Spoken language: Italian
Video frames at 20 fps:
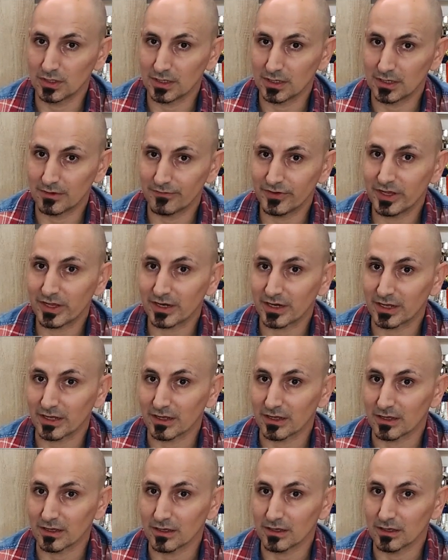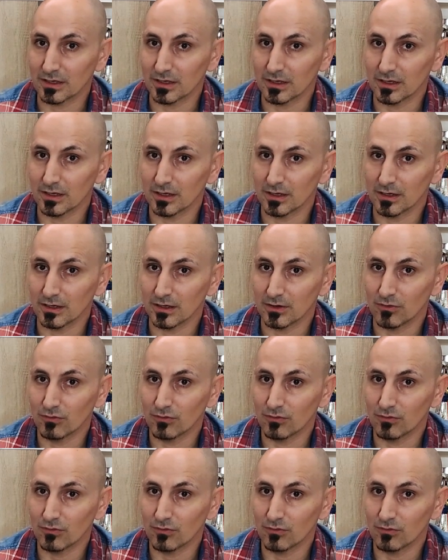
avere eh,